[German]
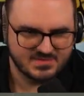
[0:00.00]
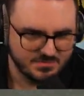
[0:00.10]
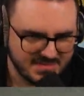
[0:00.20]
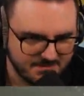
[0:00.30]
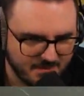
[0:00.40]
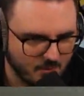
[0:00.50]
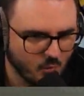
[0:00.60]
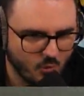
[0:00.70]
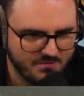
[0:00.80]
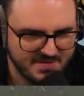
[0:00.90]
du mir den Baum
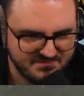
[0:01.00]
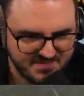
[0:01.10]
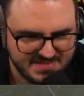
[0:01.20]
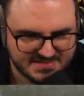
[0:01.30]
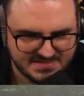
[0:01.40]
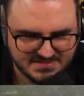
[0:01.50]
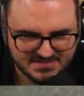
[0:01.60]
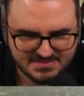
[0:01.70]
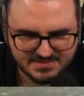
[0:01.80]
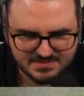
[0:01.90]
hochwerfen, Alter?
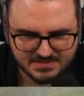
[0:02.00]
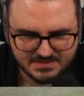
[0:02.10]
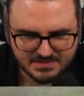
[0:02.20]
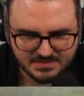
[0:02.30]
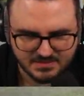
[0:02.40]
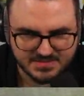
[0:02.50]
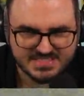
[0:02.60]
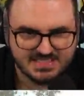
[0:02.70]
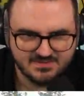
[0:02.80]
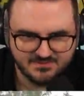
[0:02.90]
Und ich
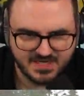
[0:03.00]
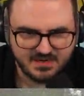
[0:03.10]
kann ihn fangen?